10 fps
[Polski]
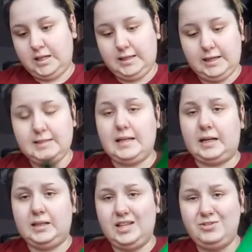I teraz
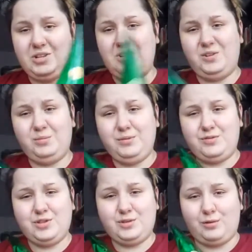tak, ten żel robi
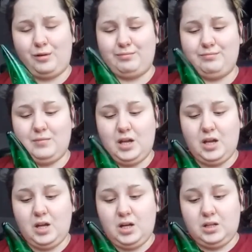wszystko.
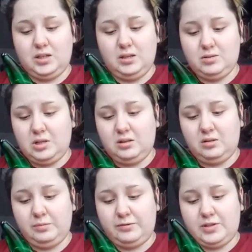Ten żel
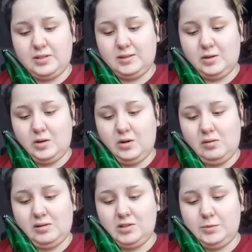robi
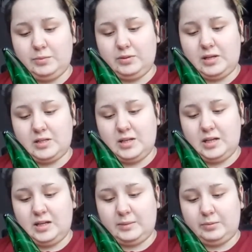wszystko, godzi
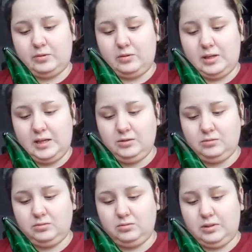podrażnienia po
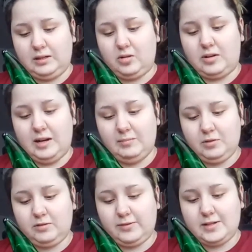goleniu, jako krem do
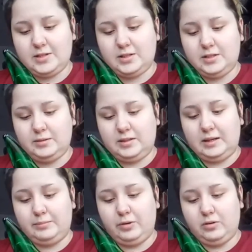twarzy,
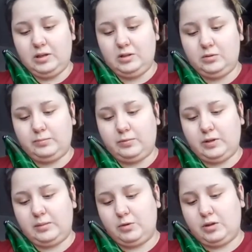krem po goleniu,
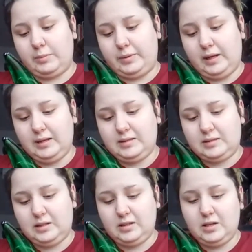krem do
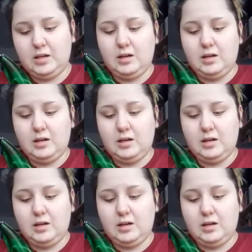depilacji,